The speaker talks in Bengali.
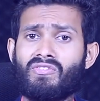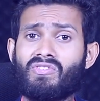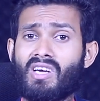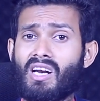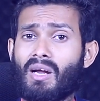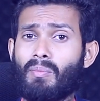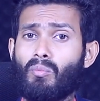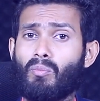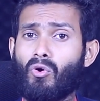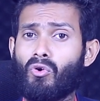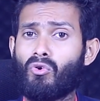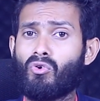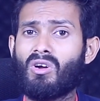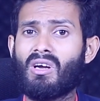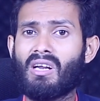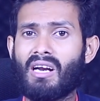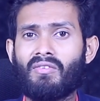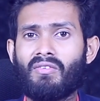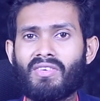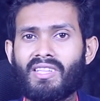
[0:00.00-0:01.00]
যারা
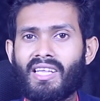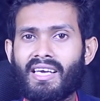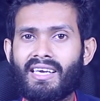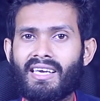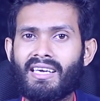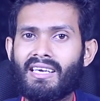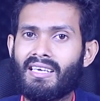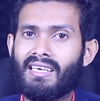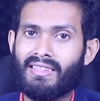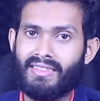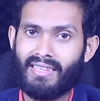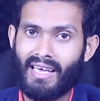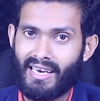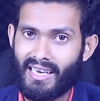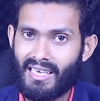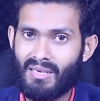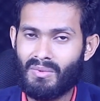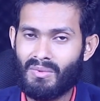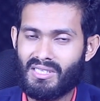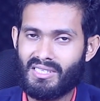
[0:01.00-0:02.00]
পর্নোগ্রাফি দেখে
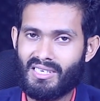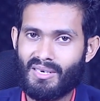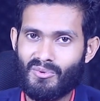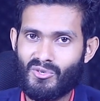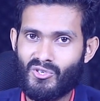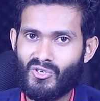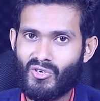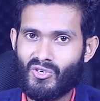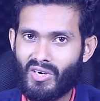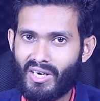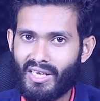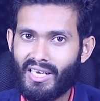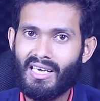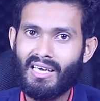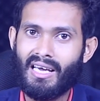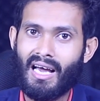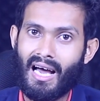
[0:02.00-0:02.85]
তারাই মাস্টারবেশন করে